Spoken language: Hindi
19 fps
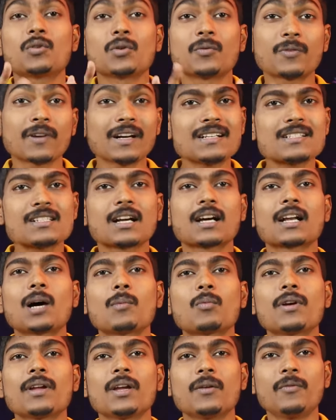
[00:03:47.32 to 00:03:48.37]
तो फ्रेंड्स अगर
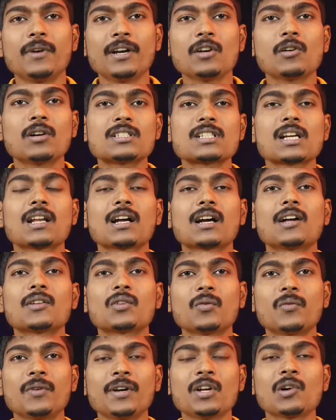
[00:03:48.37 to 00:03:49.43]
आपको ये वीडियो अच्छा लगा
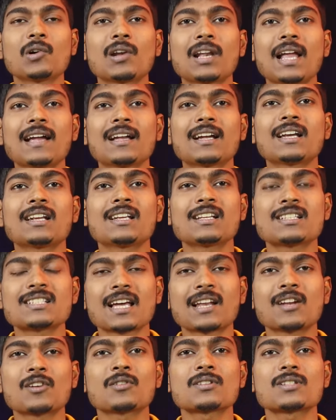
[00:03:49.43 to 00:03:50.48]
तो वीडियो को लाइक करिए
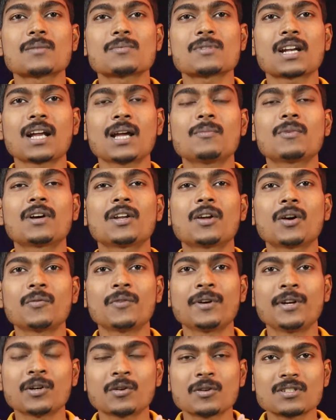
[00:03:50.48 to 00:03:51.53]
चैनल को सब्सक्राइब करिए और
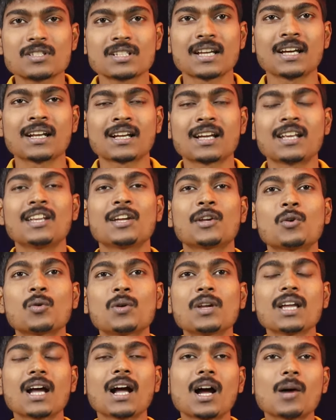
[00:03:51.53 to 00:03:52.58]
वीडियो को शेयर करिए
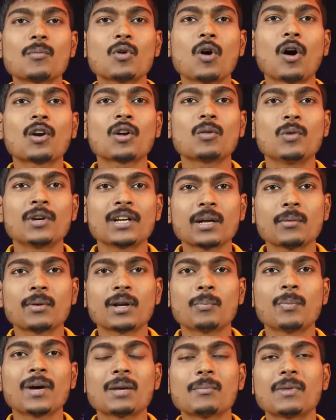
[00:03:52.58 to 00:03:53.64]
क्योंकि यहाँ आपको ऑटोमोटिव
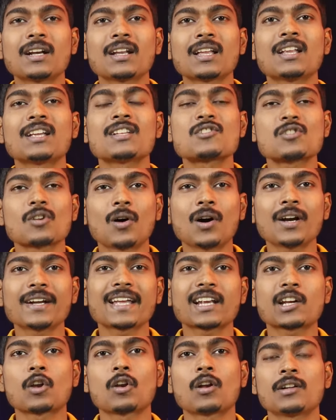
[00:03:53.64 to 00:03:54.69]
रिपेयर मेंटेनेंस और
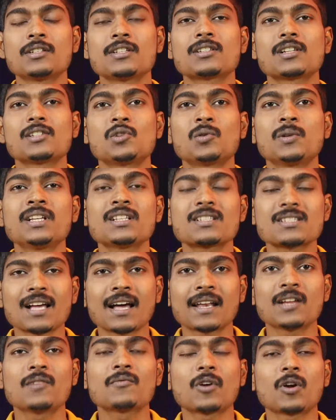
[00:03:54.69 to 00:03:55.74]
टेक्नोलॉजी से जुड़ी
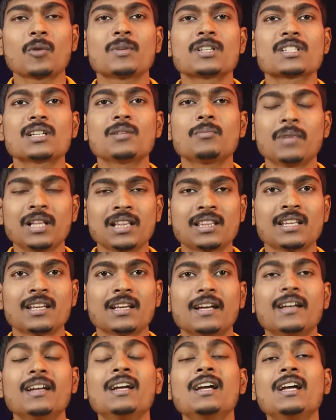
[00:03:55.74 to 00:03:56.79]
सारी इन्फॉर्मेशन मिलती
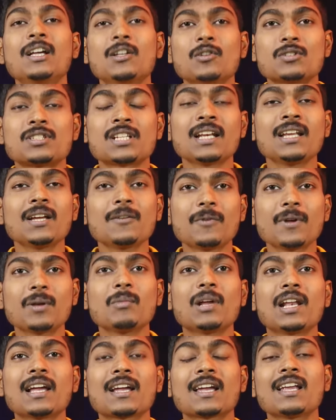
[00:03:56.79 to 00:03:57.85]
है तो चलिए फिर
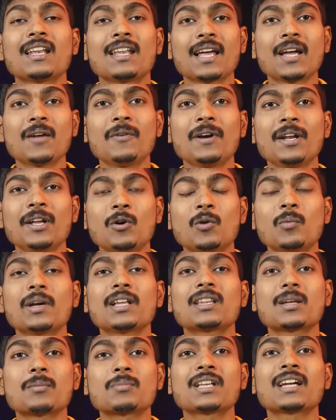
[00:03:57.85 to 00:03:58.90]
मिलेंगे नए वीडियो में
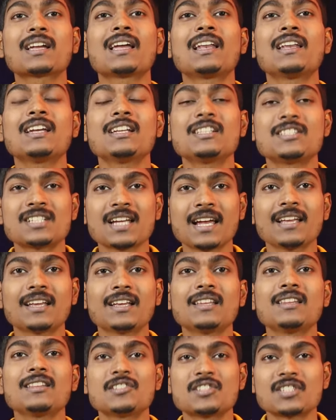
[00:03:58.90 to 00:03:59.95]
तब तक के लिए जय
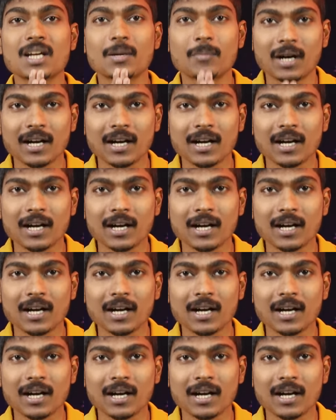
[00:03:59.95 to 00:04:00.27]
हिंद जय